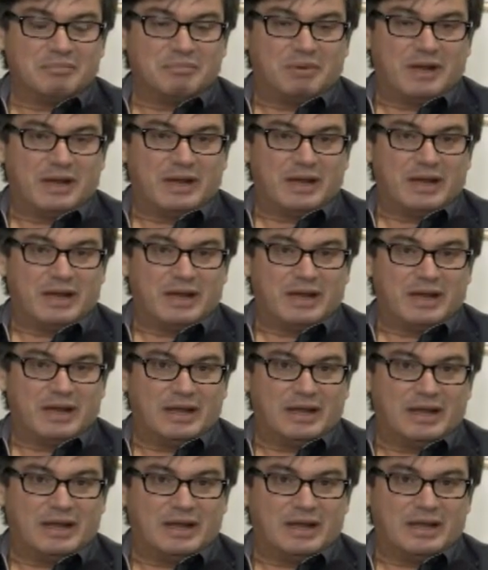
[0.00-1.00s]

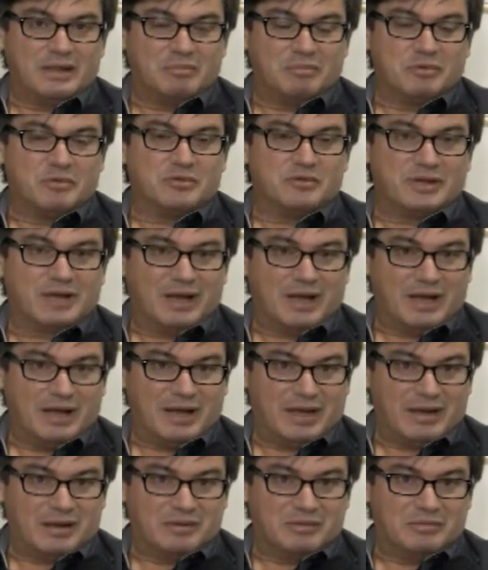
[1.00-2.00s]
para
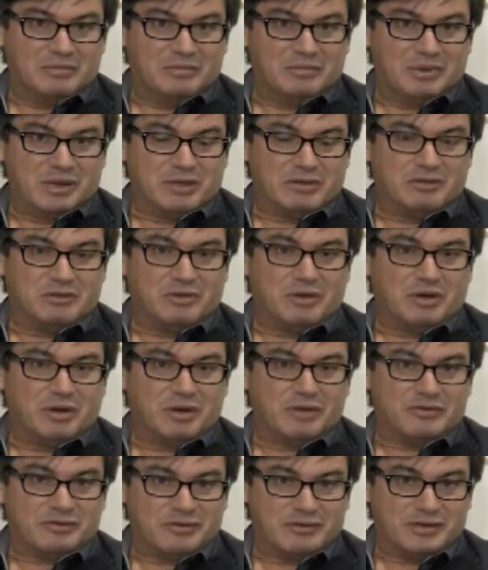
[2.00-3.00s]
buscar uma
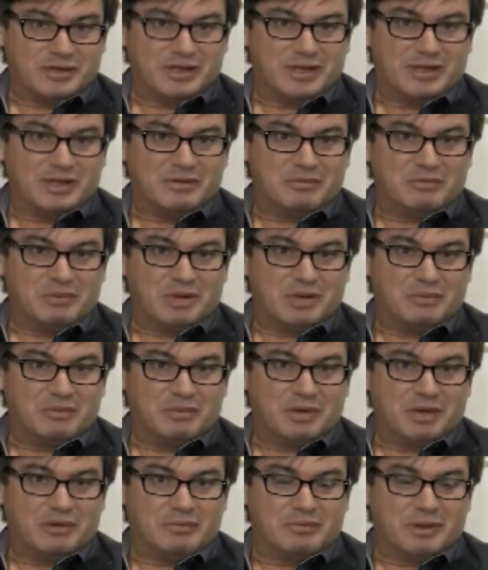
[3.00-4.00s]
sorte, né, uma,
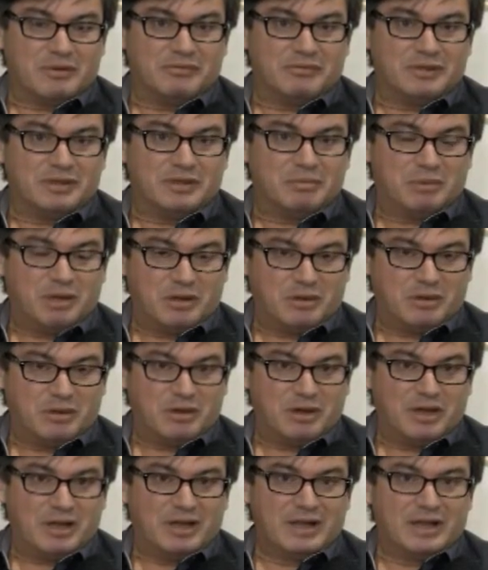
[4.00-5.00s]
uma, uma vida
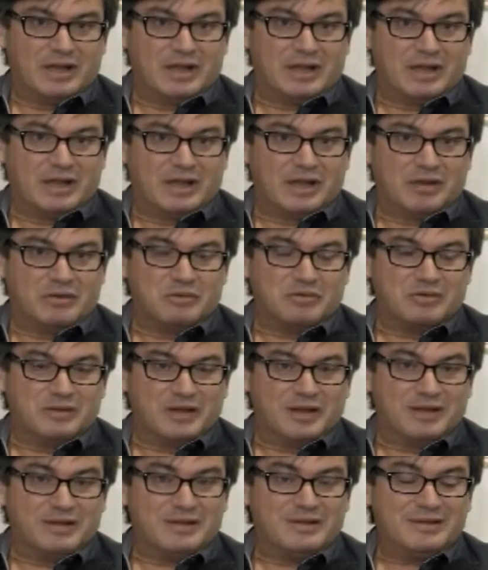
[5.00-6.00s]
melhor é, nos
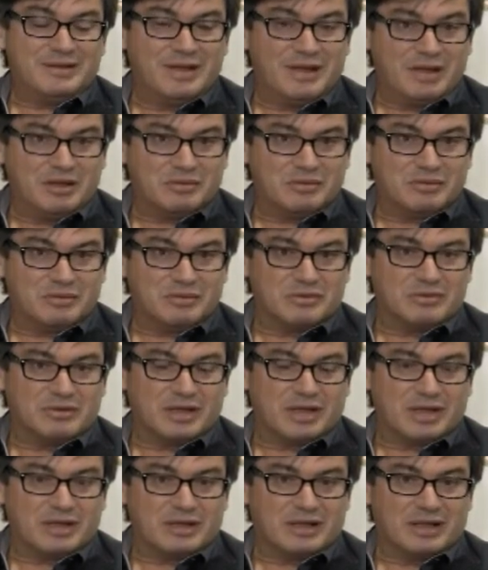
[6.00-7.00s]
grandes centros,
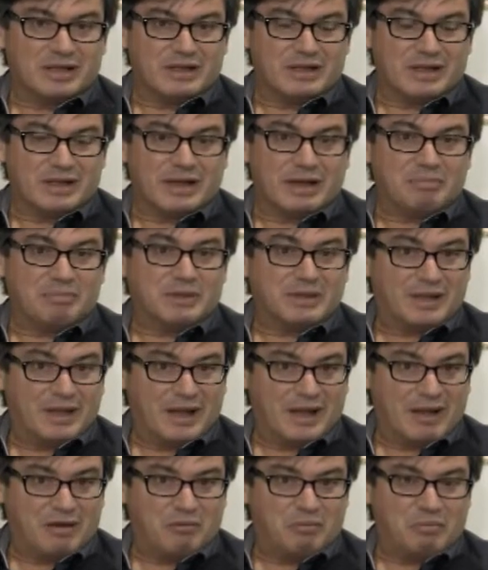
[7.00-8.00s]
na, na, na
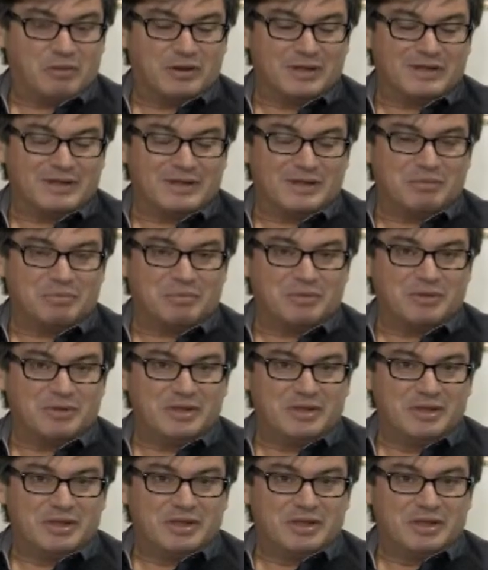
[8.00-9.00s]
capital, por exemplo.
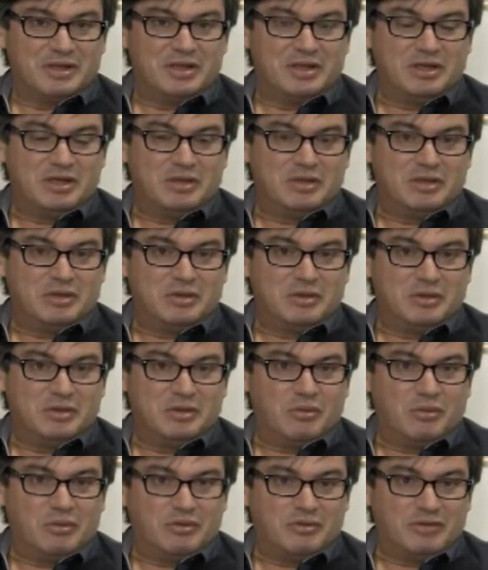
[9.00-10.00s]
E,
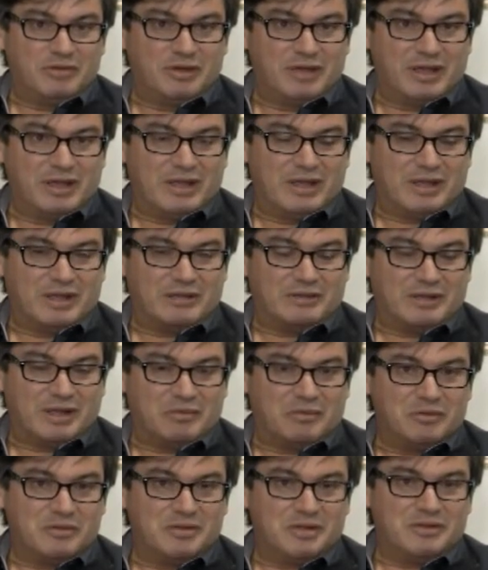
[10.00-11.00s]
e hoje é, está
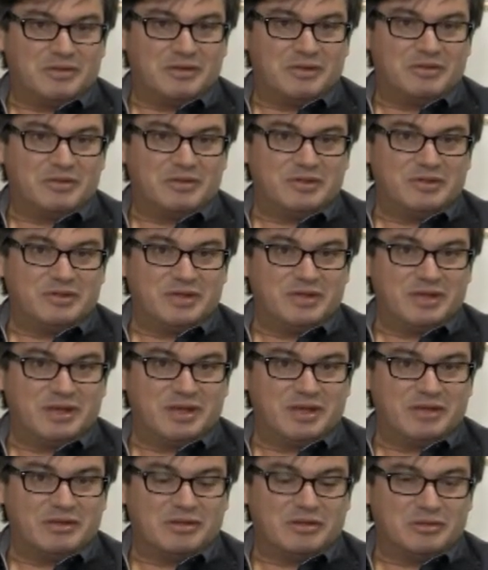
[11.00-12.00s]
acontecendo esse
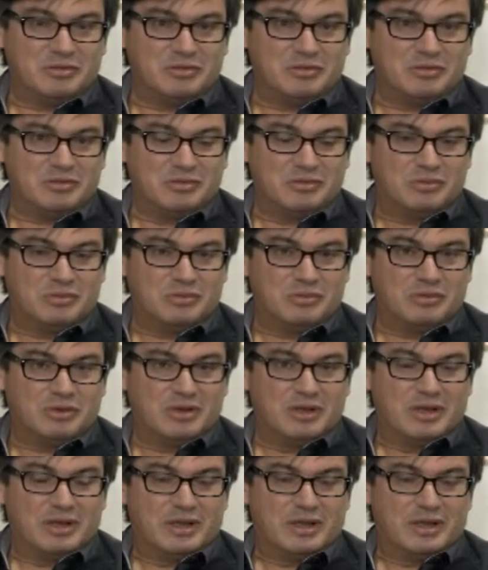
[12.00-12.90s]
êxito